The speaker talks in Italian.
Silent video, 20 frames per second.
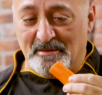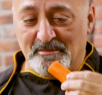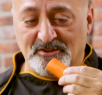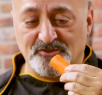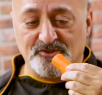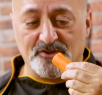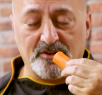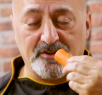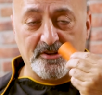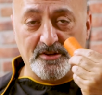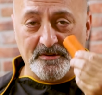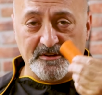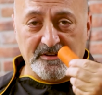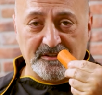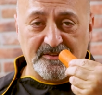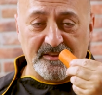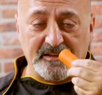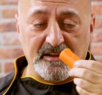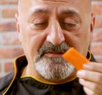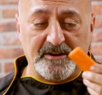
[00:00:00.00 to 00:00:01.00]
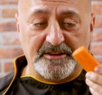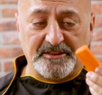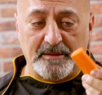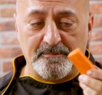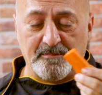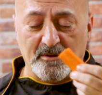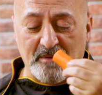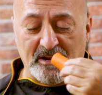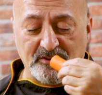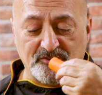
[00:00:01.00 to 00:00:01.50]
la mangerò io, nel
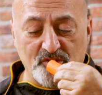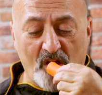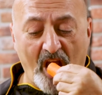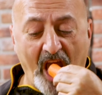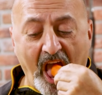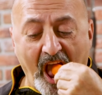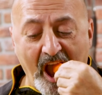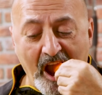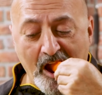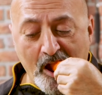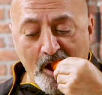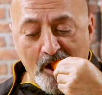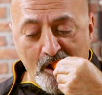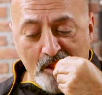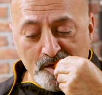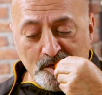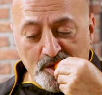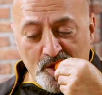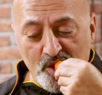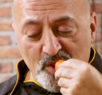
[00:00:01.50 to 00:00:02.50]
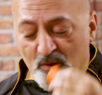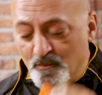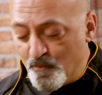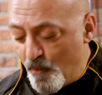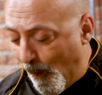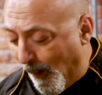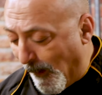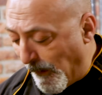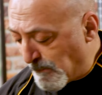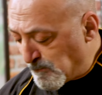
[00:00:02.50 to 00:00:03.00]
frattempo mangio.
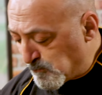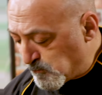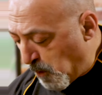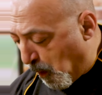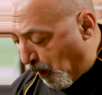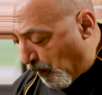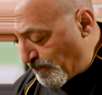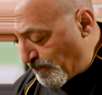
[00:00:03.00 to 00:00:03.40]
Oh.